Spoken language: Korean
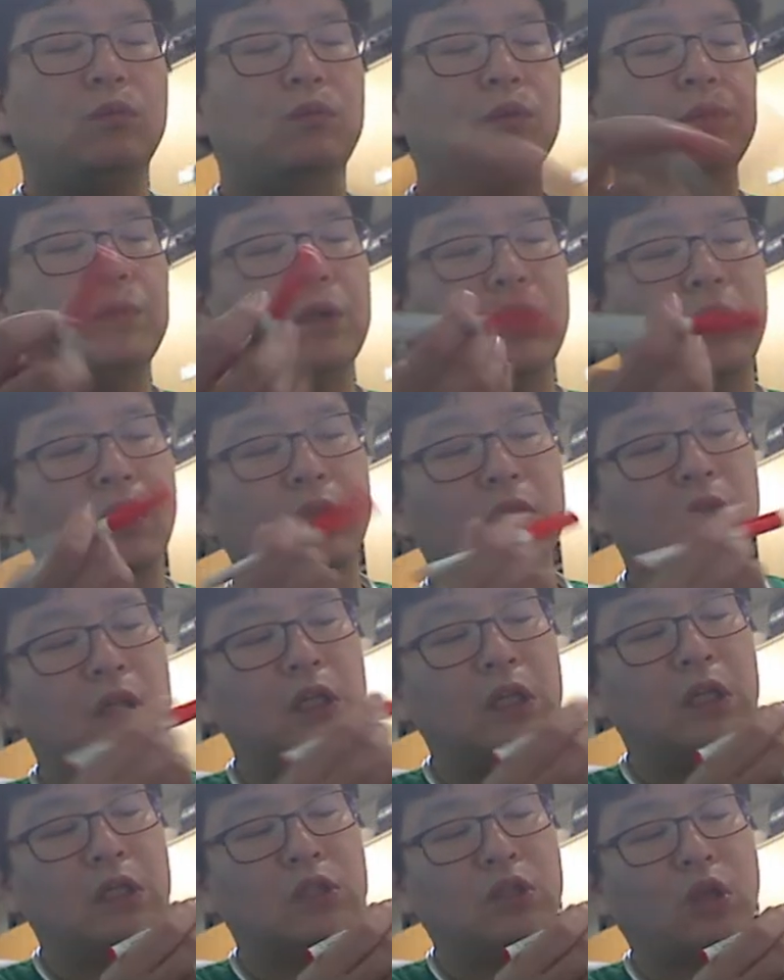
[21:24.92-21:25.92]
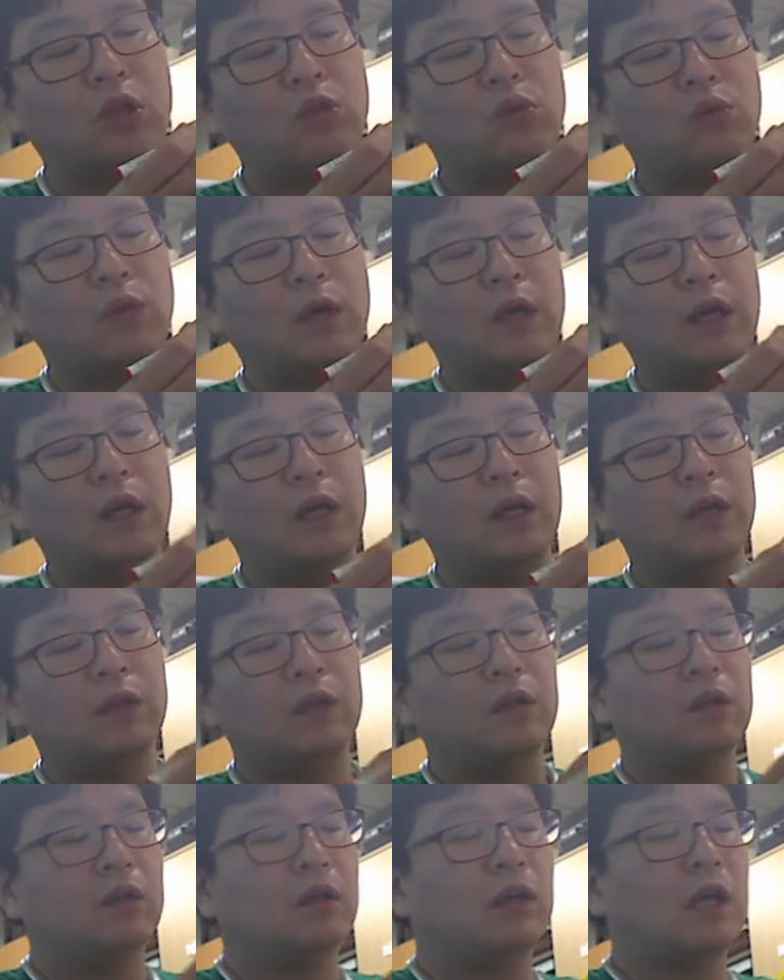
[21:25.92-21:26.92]
보면 이 전과
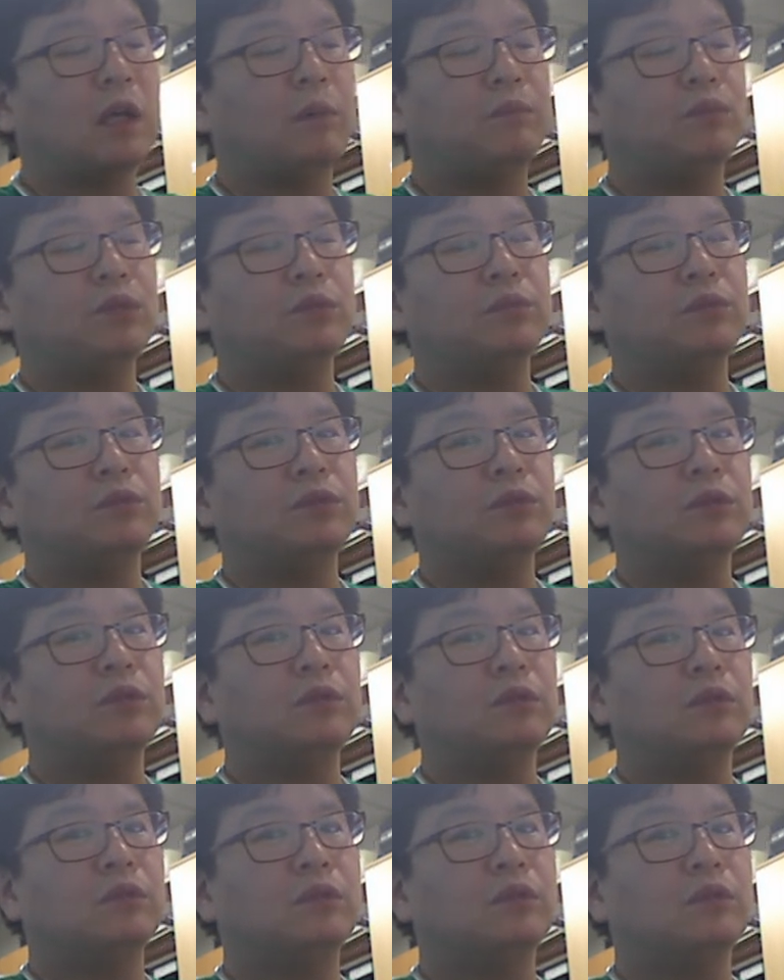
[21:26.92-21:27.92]
앞부분